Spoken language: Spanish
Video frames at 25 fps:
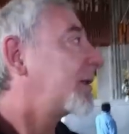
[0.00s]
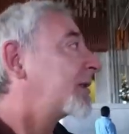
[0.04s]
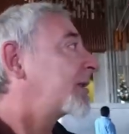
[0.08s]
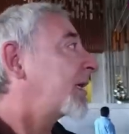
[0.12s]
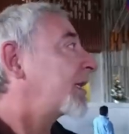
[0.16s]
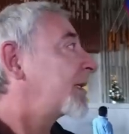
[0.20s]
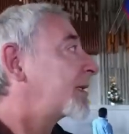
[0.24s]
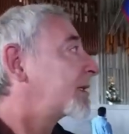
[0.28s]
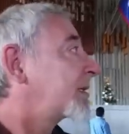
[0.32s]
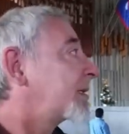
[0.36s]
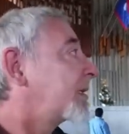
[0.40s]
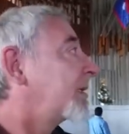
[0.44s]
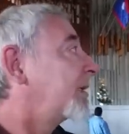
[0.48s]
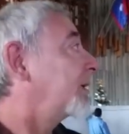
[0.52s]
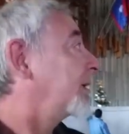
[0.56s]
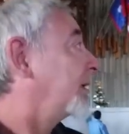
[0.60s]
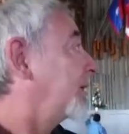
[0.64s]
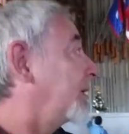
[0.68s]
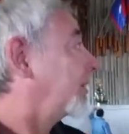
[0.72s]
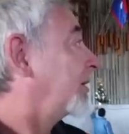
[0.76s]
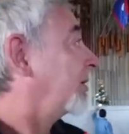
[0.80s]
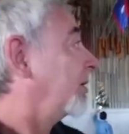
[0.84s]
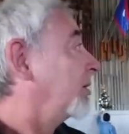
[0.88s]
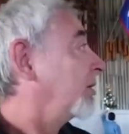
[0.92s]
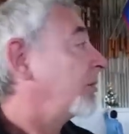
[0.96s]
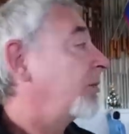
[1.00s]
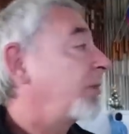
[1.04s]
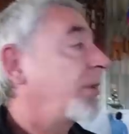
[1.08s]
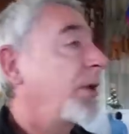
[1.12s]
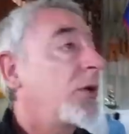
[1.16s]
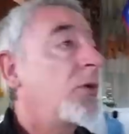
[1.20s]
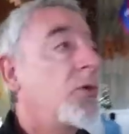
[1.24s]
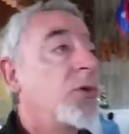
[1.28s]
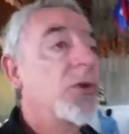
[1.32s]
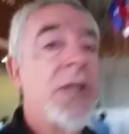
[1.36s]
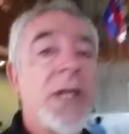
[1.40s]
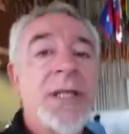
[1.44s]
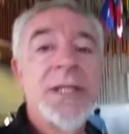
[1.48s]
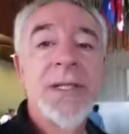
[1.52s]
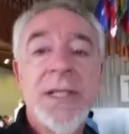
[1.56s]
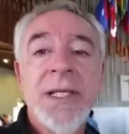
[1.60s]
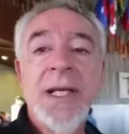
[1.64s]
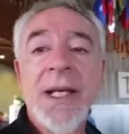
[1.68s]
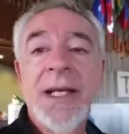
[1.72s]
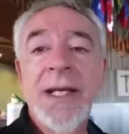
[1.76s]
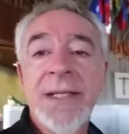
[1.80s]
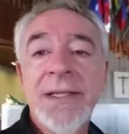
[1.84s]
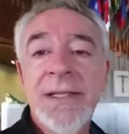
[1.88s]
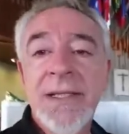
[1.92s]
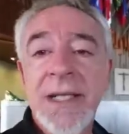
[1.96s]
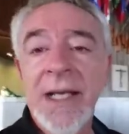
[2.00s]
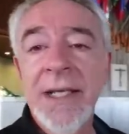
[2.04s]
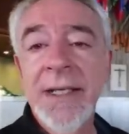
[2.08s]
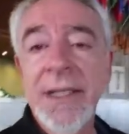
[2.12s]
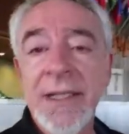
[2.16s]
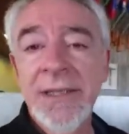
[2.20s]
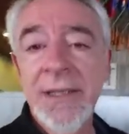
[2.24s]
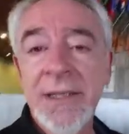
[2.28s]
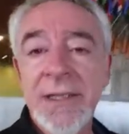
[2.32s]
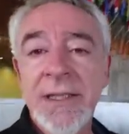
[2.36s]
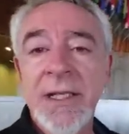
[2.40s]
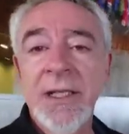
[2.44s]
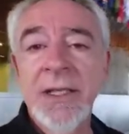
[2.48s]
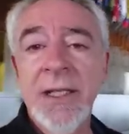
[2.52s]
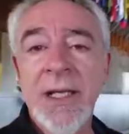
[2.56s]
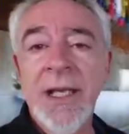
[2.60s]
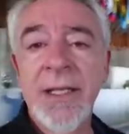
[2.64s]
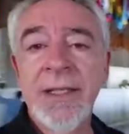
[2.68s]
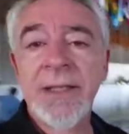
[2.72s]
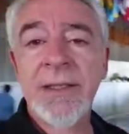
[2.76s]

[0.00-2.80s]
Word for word: Estas preguntas tan extrañas.